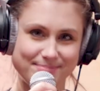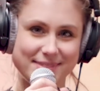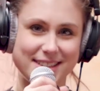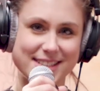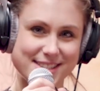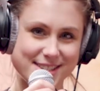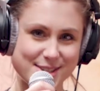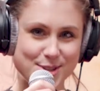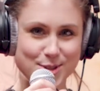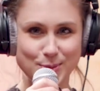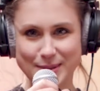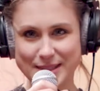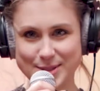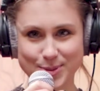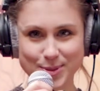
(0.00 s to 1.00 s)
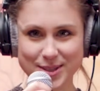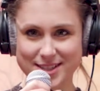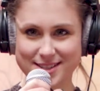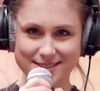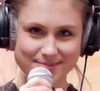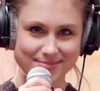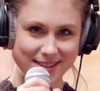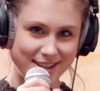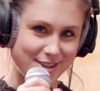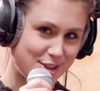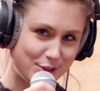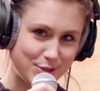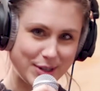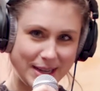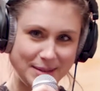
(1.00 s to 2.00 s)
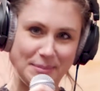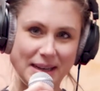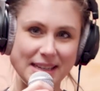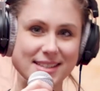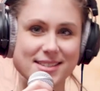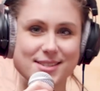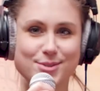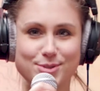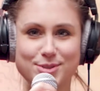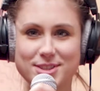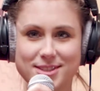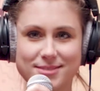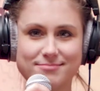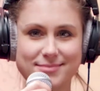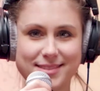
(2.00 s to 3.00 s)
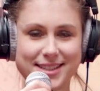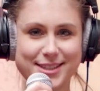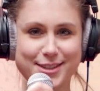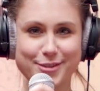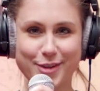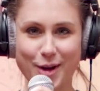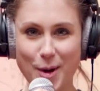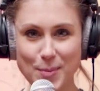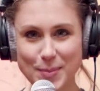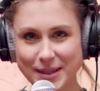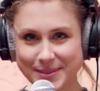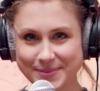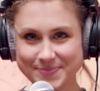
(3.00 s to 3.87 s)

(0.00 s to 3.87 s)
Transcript: Jetzt ist es nun mal so, dass Ed Sheeran ein Mann ist und ich eine Frau bin